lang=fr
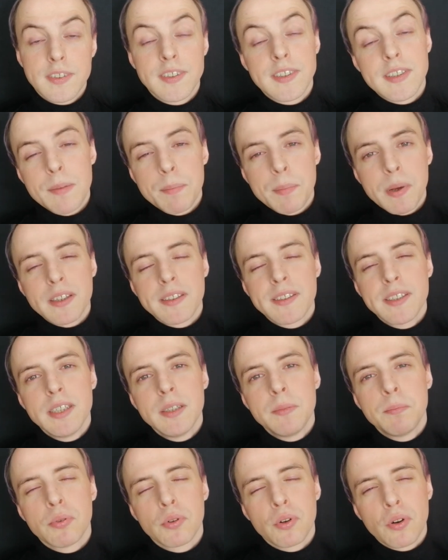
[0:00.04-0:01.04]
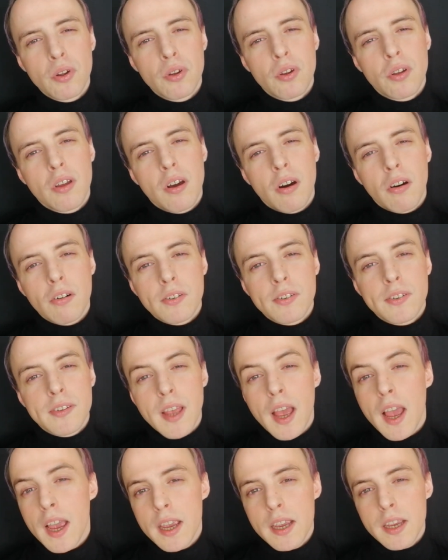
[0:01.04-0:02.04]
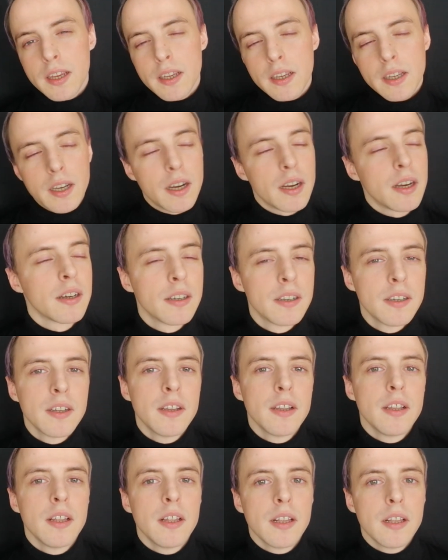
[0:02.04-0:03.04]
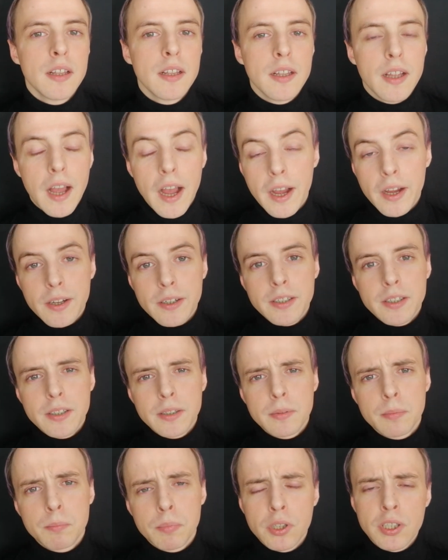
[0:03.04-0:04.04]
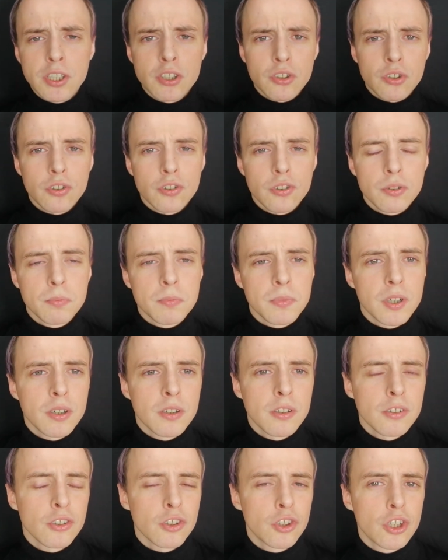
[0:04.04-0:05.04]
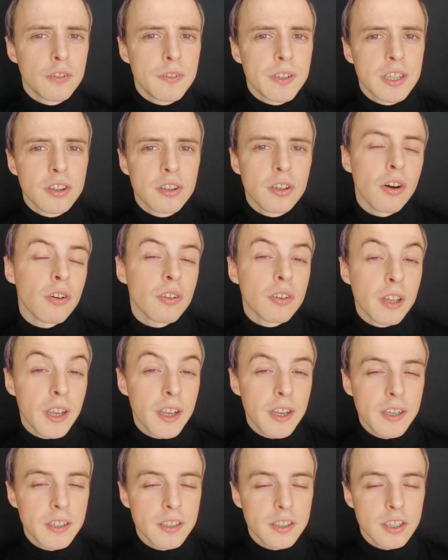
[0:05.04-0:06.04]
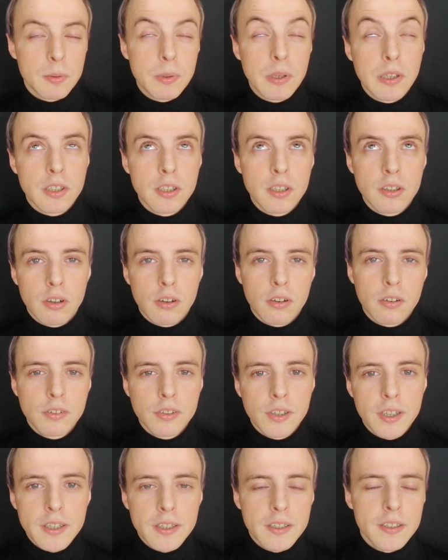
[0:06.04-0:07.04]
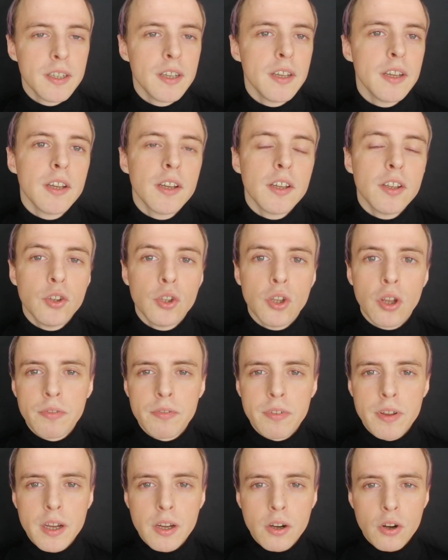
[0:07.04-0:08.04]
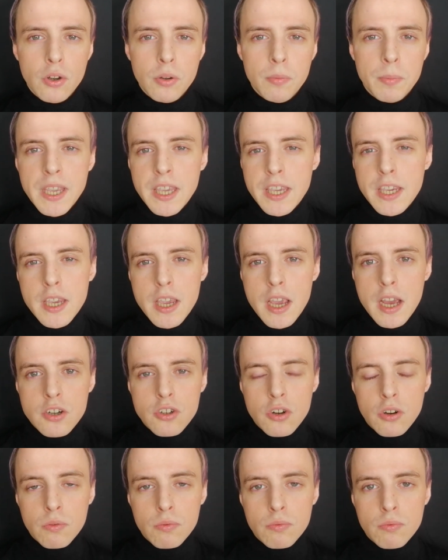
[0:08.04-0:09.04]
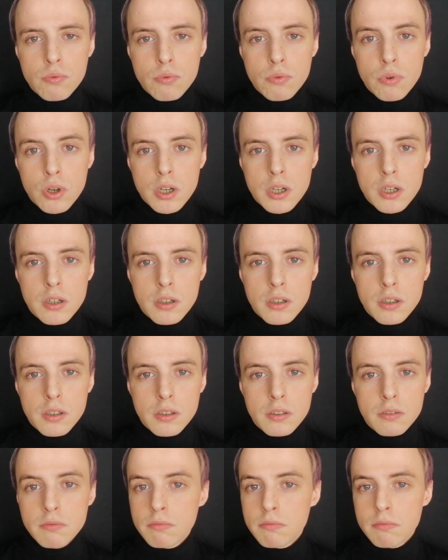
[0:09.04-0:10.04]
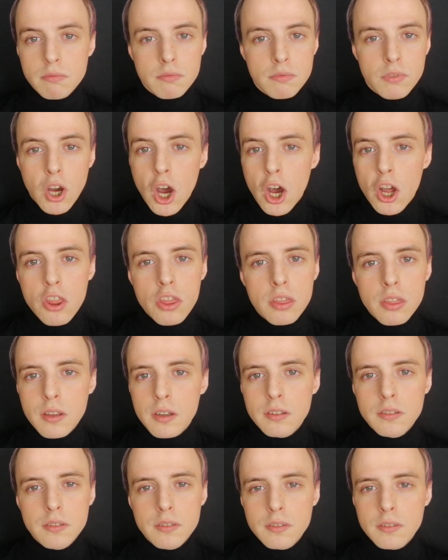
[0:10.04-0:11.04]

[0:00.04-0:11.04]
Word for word: C'est parti pour le cancer. Euh, petit changement, je vais tenter, j'ai bien dit tenter, de faire le maquillage en voix on,